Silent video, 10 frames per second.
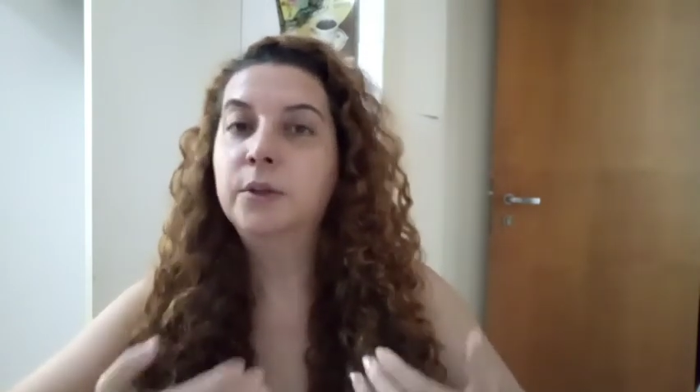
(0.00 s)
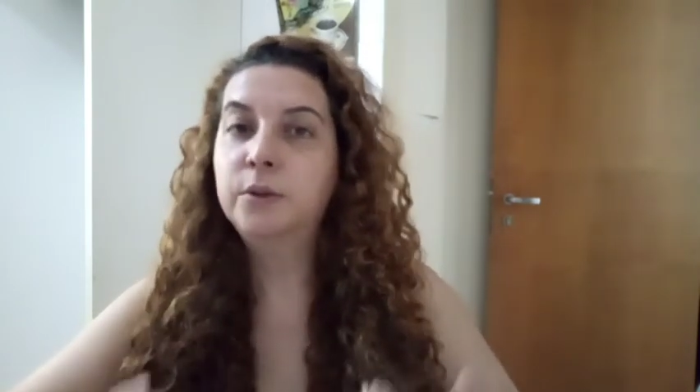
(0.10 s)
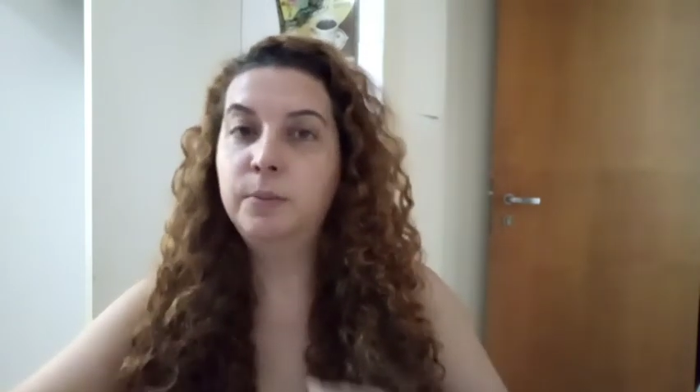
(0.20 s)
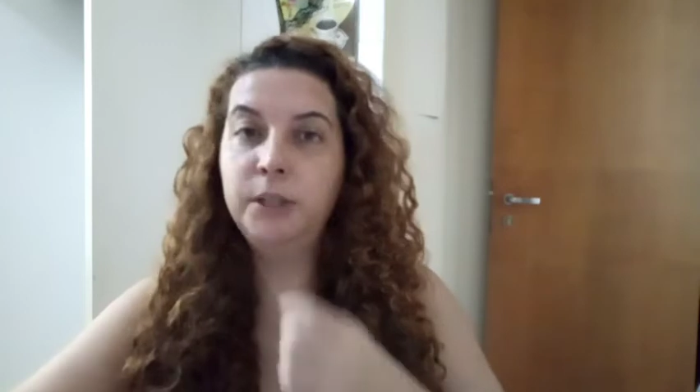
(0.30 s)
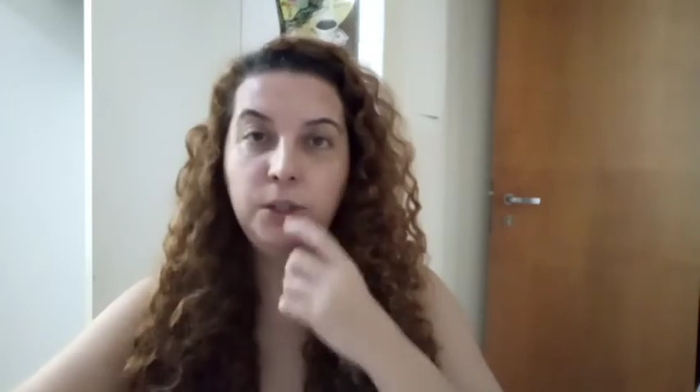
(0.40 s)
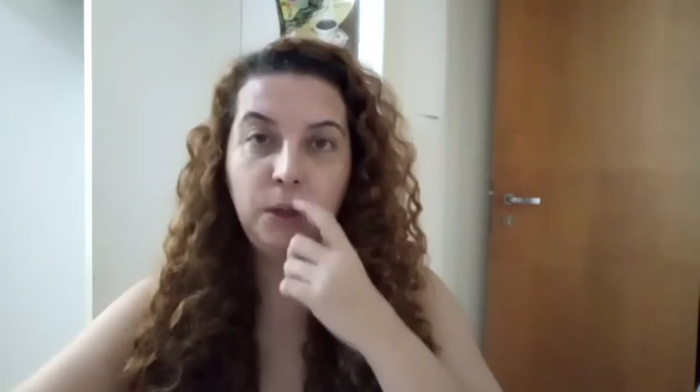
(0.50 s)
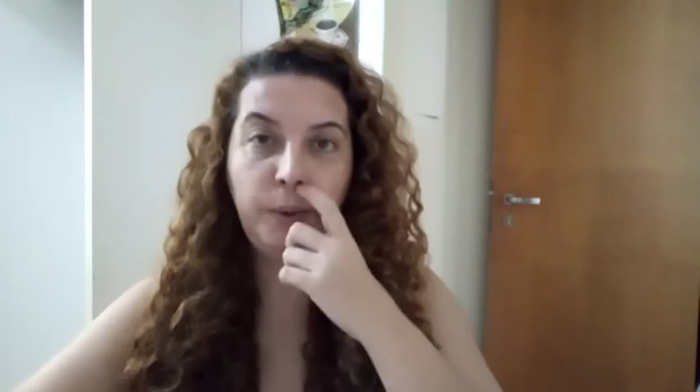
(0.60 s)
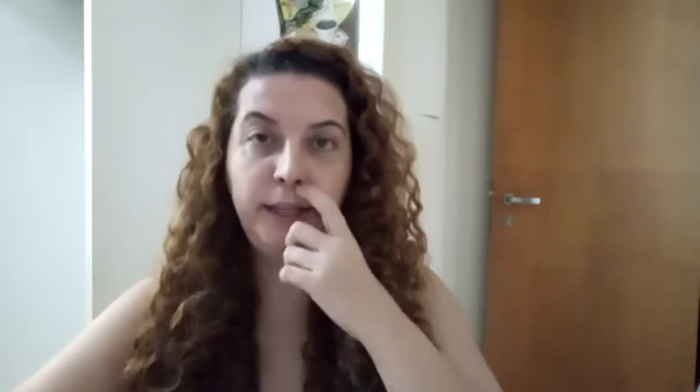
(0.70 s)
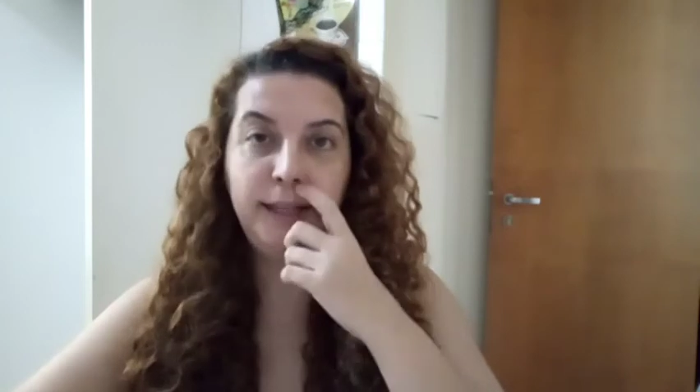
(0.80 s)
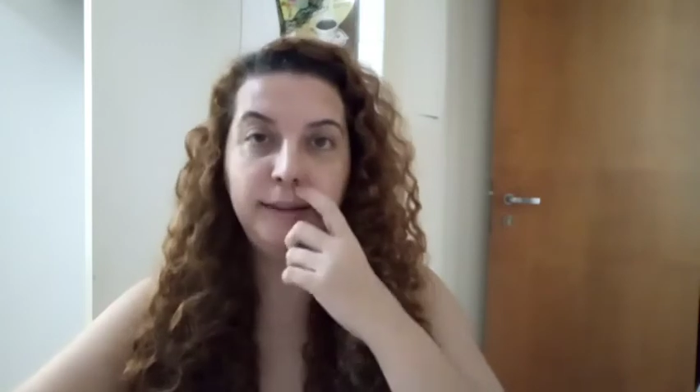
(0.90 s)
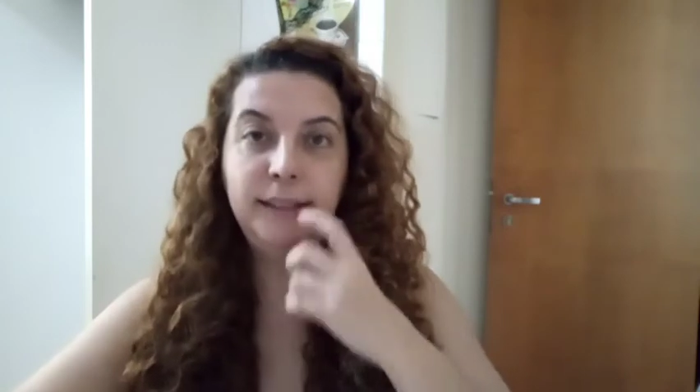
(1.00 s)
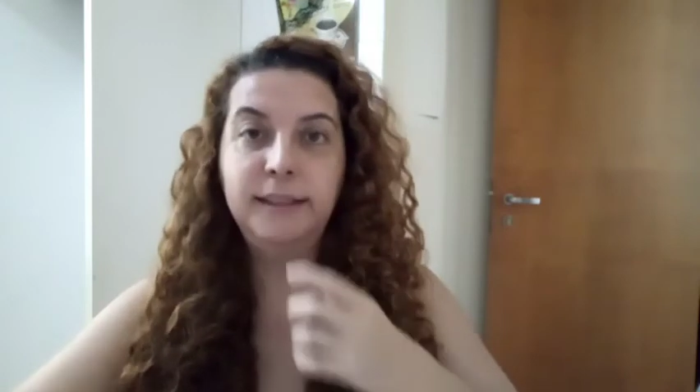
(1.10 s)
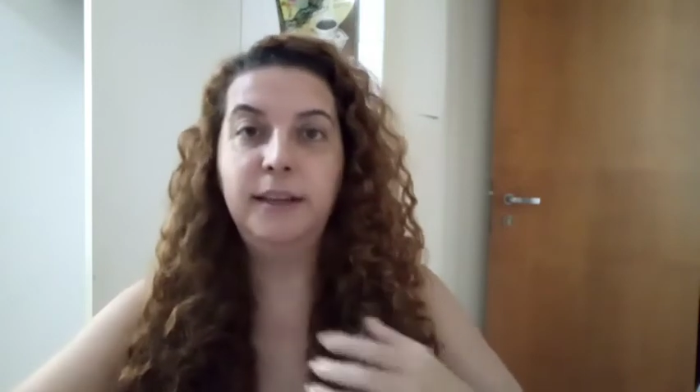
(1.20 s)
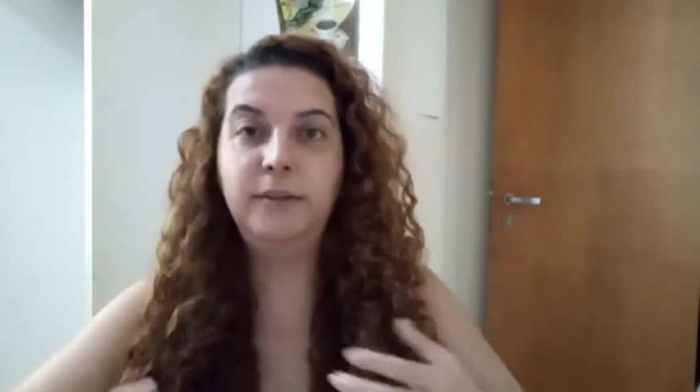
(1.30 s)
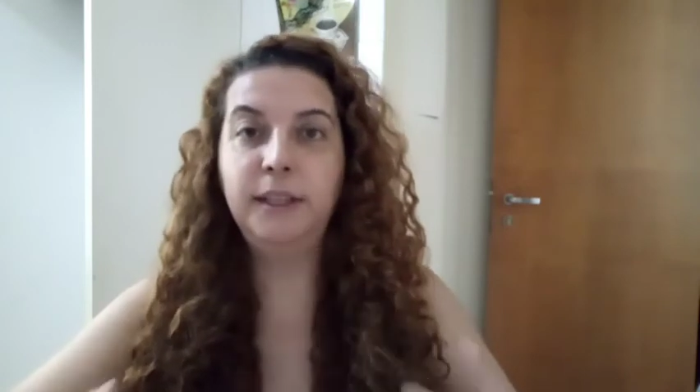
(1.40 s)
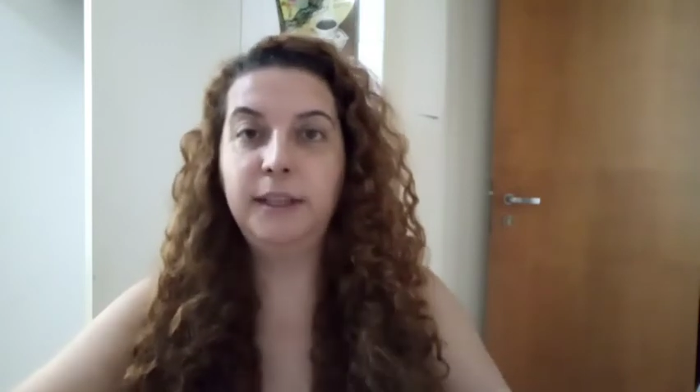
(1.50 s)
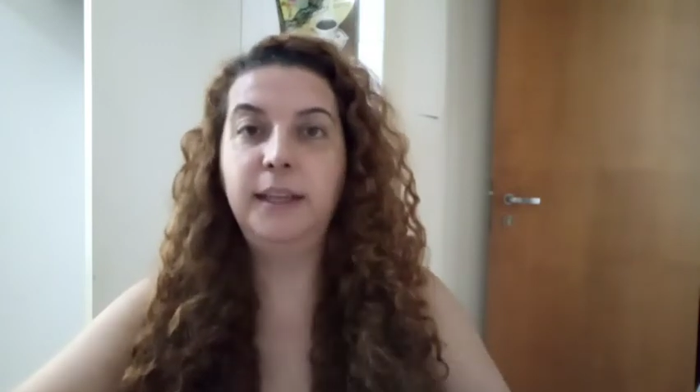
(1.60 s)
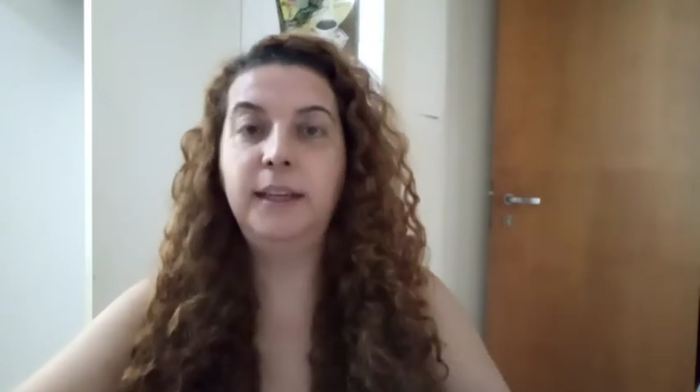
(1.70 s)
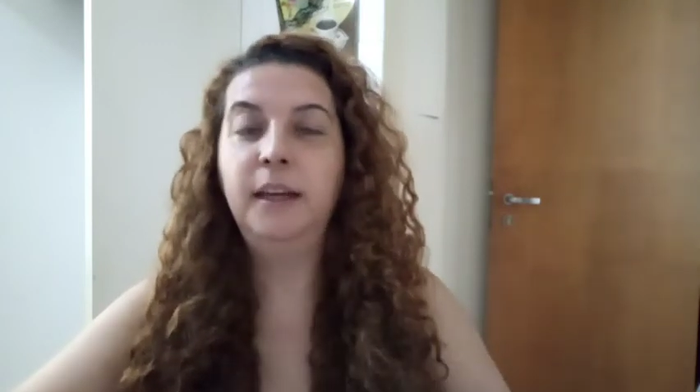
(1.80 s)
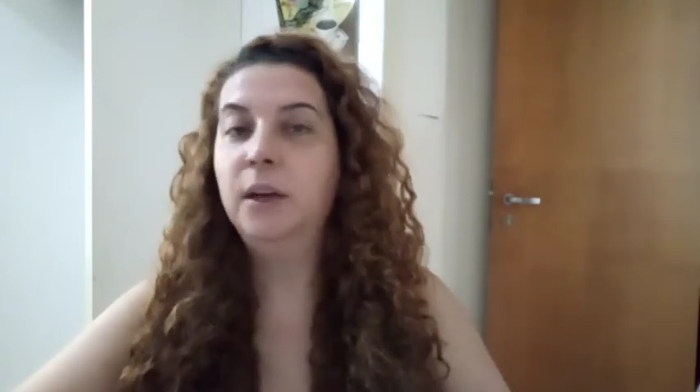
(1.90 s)
sobre este cuidado que vocês devem
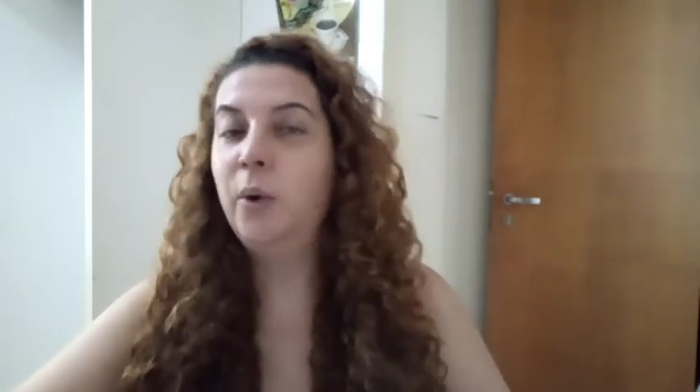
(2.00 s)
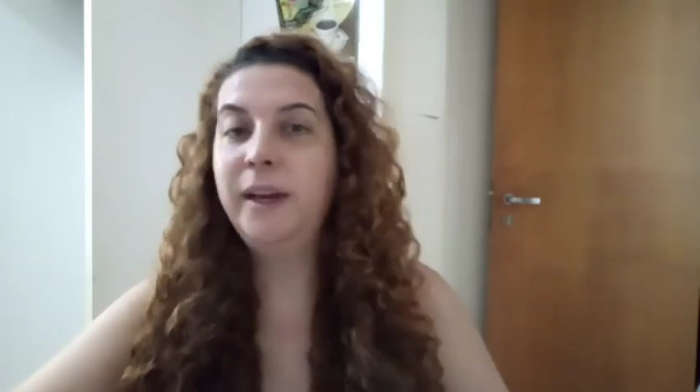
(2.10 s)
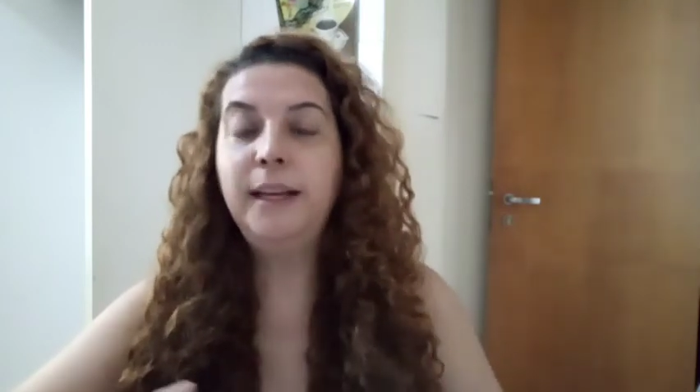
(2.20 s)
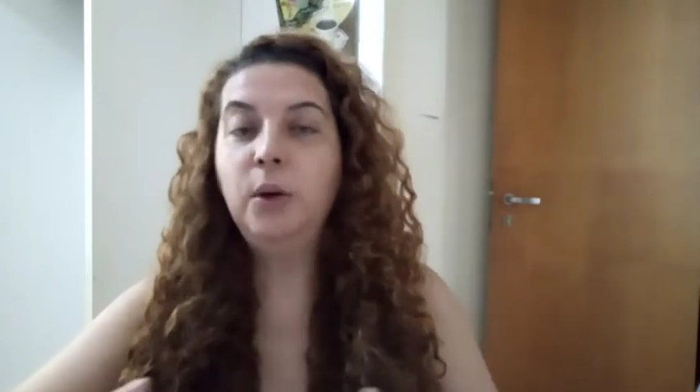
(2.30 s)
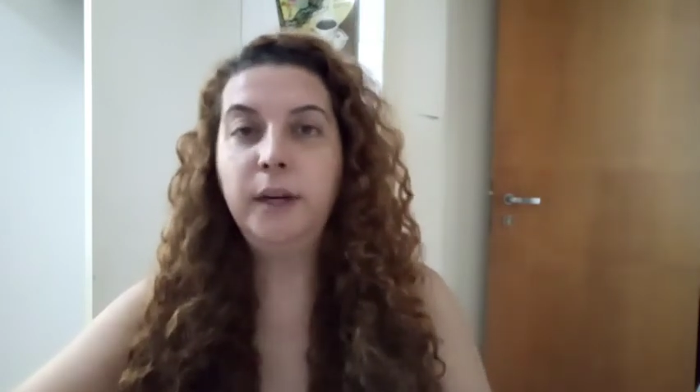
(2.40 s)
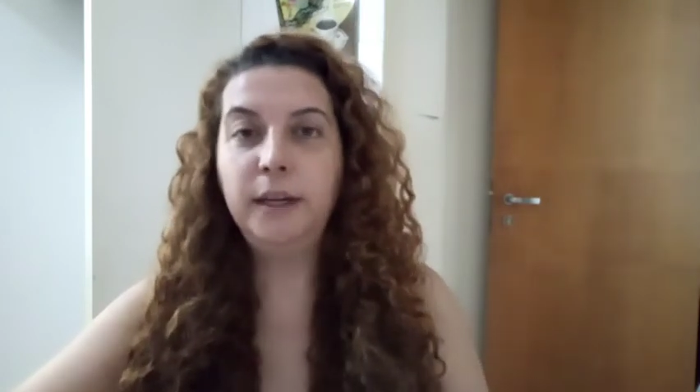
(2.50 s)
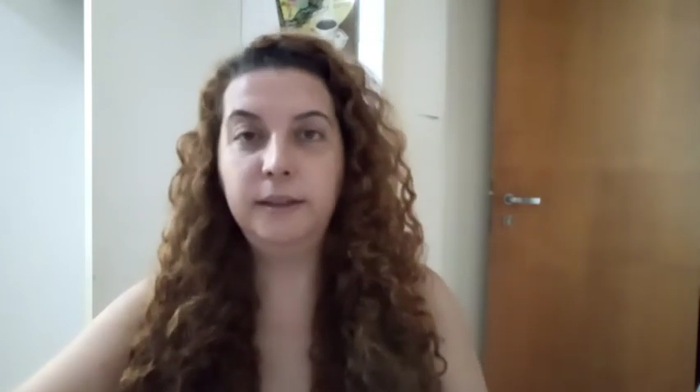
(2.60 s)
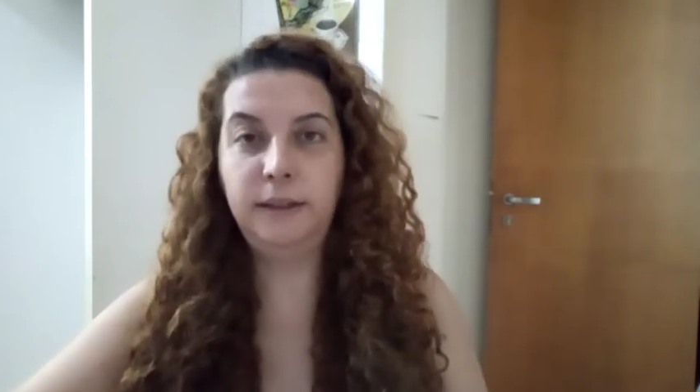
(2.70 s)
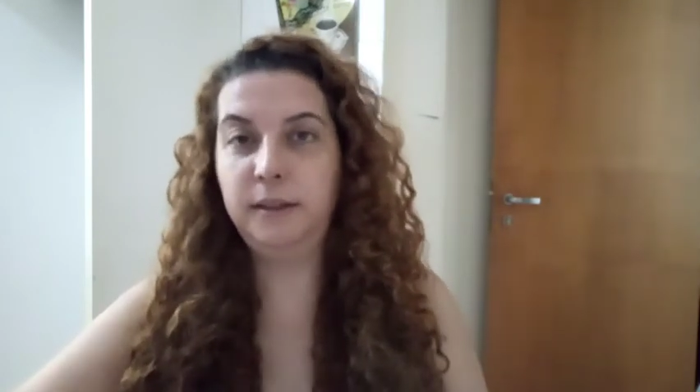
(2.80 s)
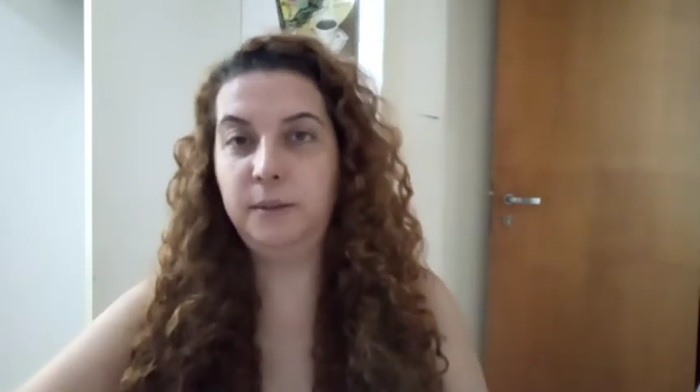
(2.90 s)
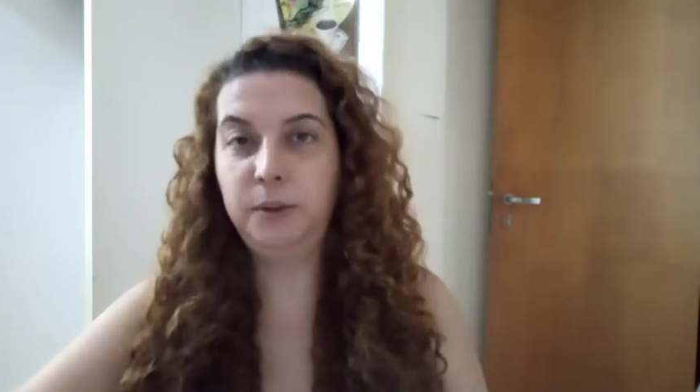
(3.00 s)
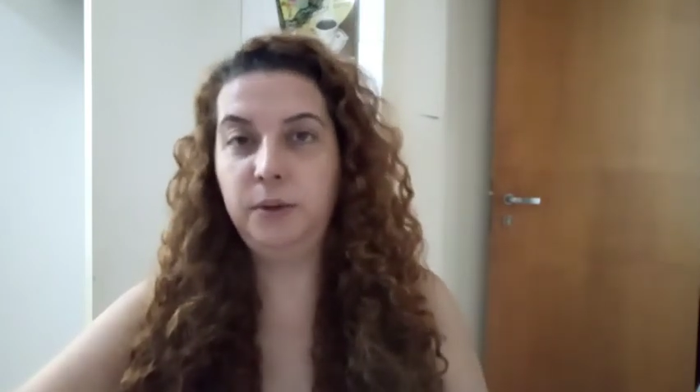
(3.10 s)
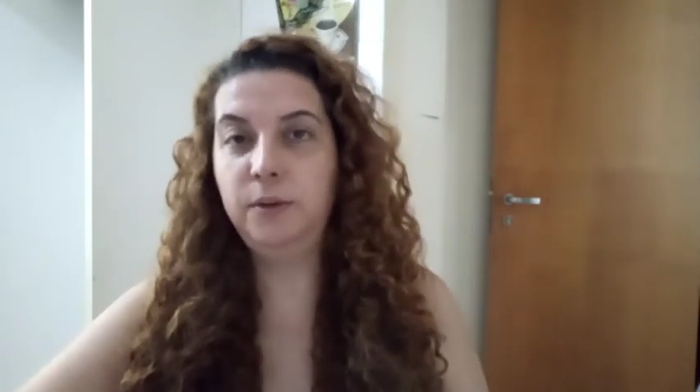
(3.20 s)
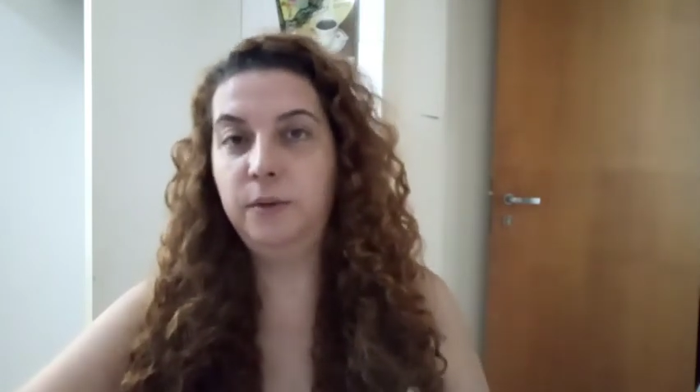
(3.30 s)
ter com a ignorância das pessoas.